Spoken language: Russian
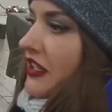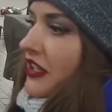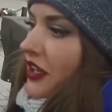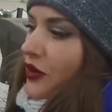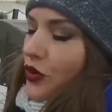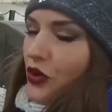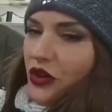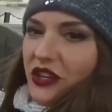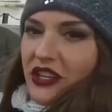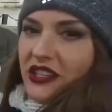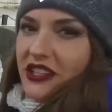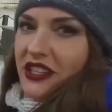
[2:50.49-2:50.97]

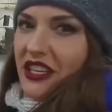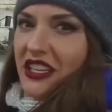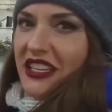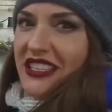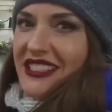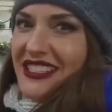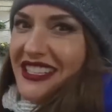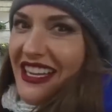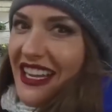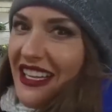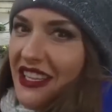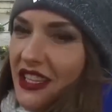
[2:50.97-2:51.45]
такой
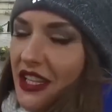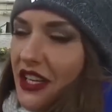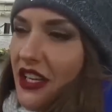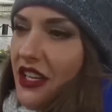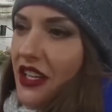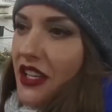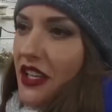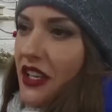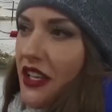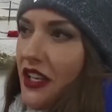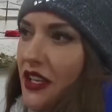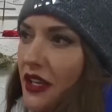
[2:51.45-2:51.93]
катализатор
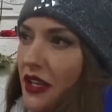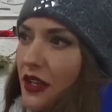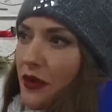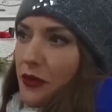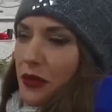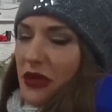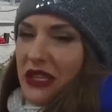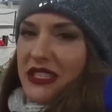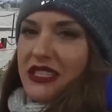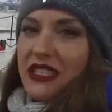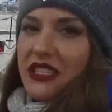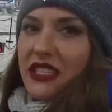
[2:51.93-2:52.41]
и
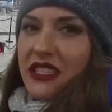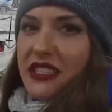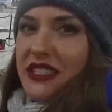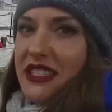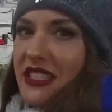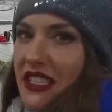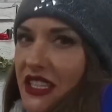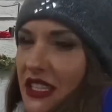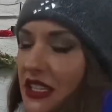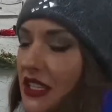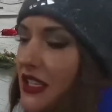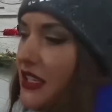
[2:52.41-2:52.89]
место
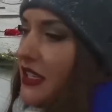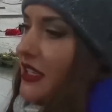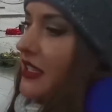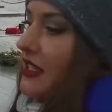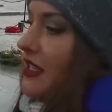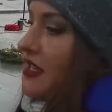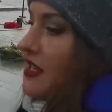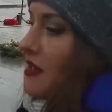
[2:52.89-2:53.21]
силы,